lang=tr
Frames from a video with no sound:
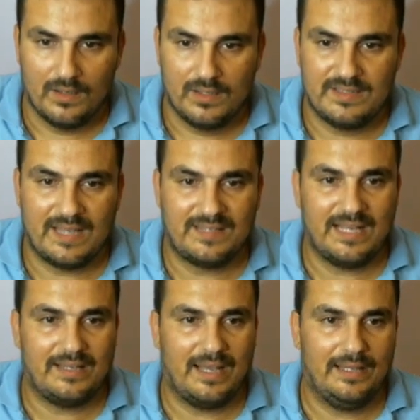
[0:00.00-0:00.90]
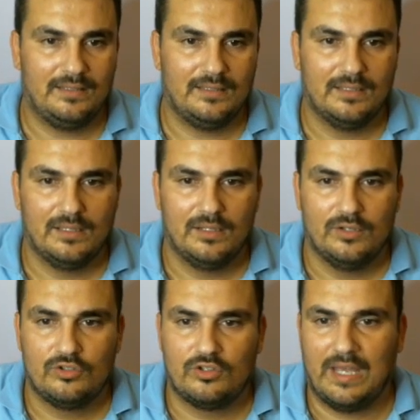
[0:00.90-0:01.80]
80 gen.
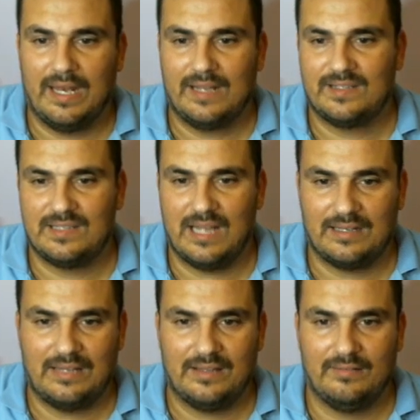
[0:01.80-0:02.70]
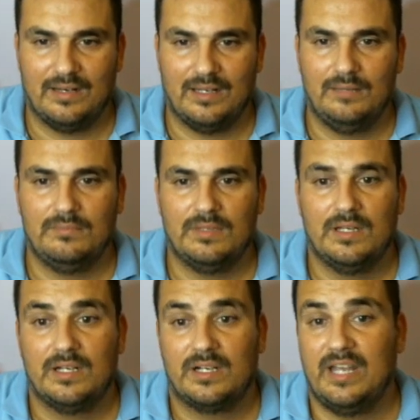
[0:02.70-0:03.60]
Şu gereksizlerden de verelim.
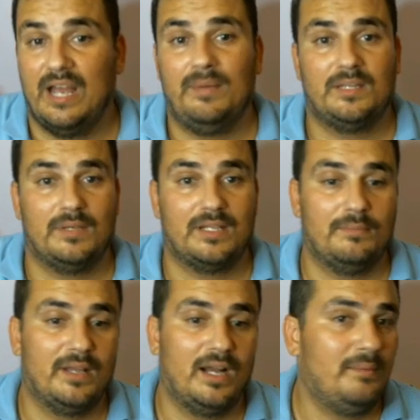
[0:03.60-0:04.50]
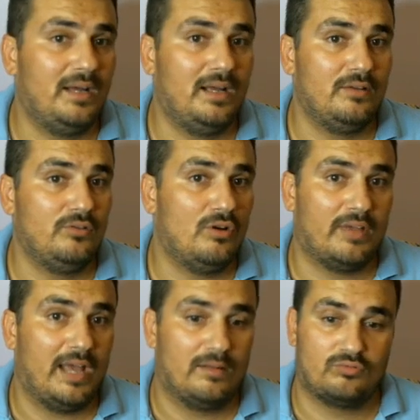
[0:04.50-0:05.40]
Kıyamadım adamlara ama yok
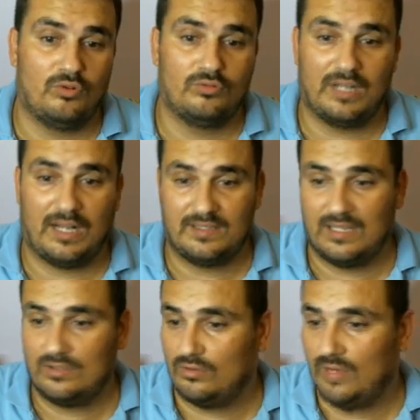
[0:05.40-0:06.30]
yani son takastan sonra